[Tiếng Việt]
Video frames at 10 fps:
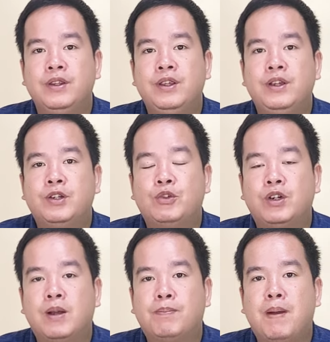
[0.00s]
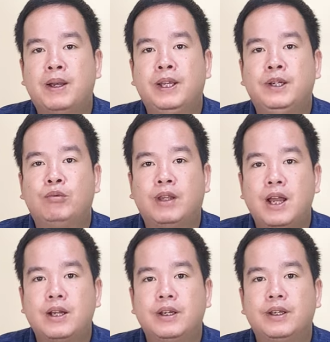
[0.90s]
Như trong trường hợp bạn đi công
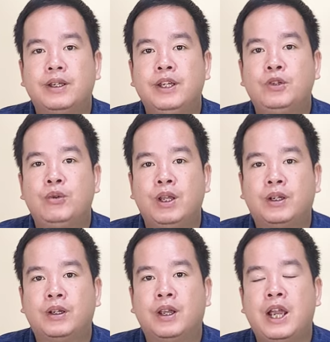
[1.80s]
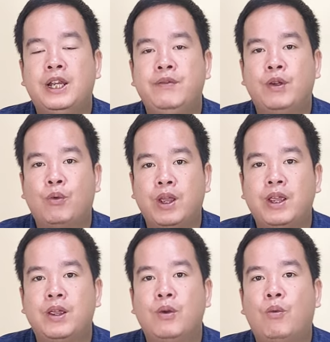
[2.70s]
tác, đi du lịch hay đi về quê
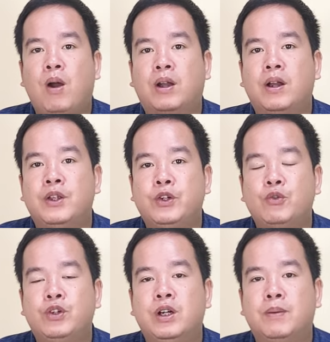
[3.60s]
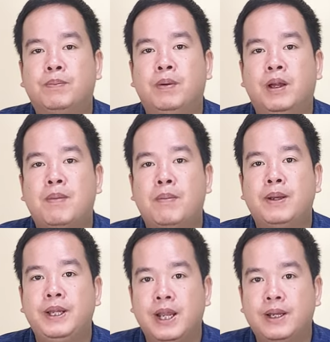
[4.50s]
hoặc trong trường hợp ờ, bạn
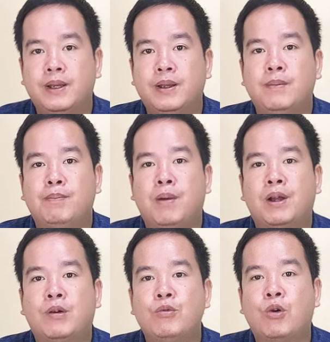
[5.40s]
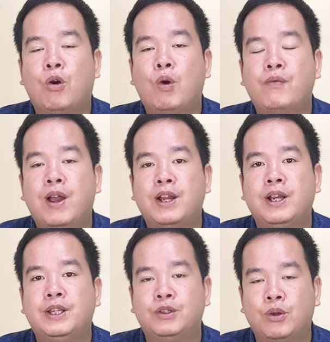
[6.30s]
mất điện mà không có wifi
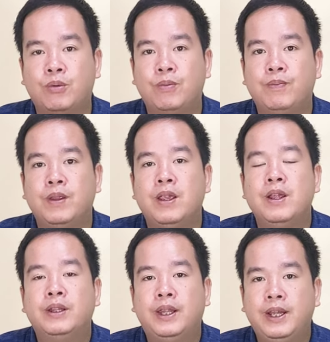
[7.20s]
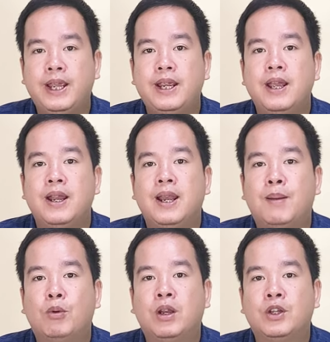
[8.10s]
để sử dụng thì đây
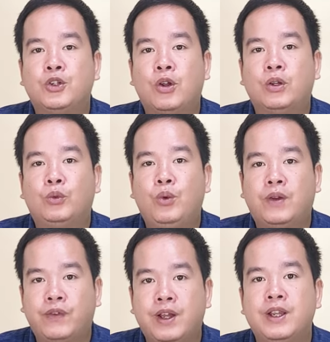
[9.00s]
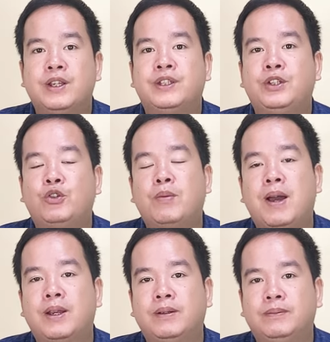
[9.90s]
là một lựa chọn tuyệt vời dành cho các
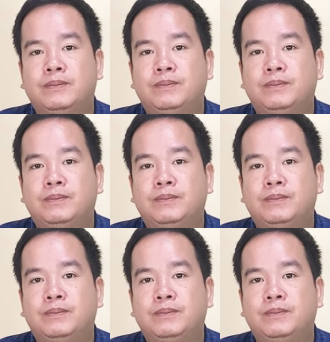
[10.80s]
bạn.